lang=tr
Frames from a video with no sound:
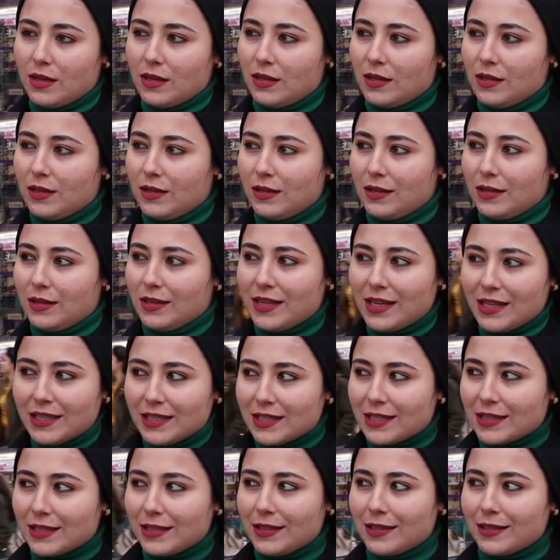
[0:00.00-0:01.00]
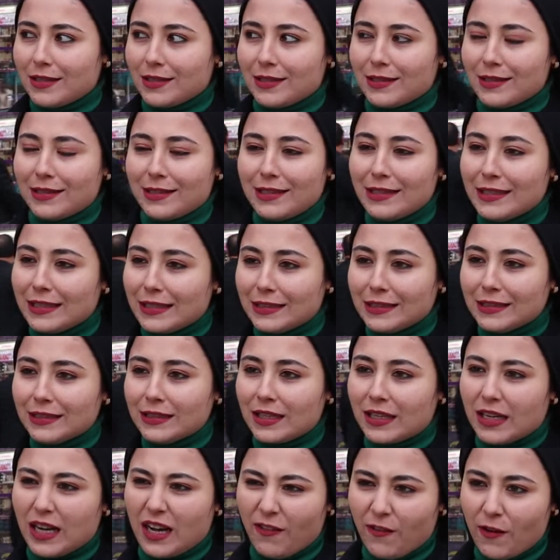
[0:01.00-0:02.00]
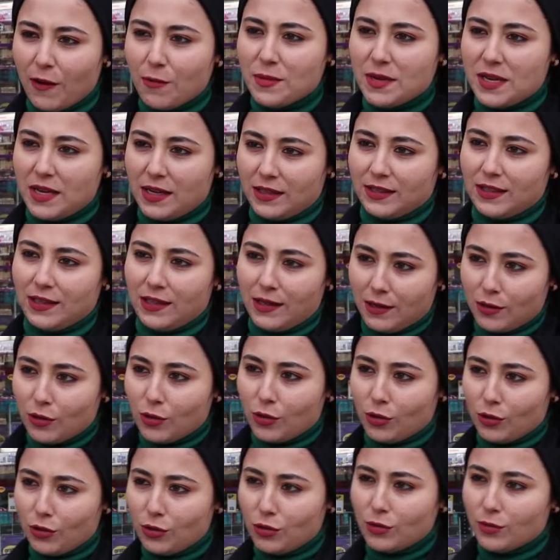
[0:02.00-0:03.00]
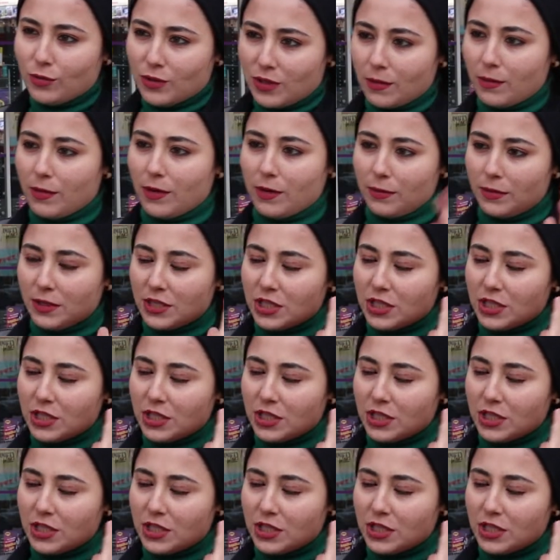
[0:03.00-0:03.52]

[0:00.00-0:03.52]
Ee, yazık. İnanın kafamı yatağa koyduğum zaman,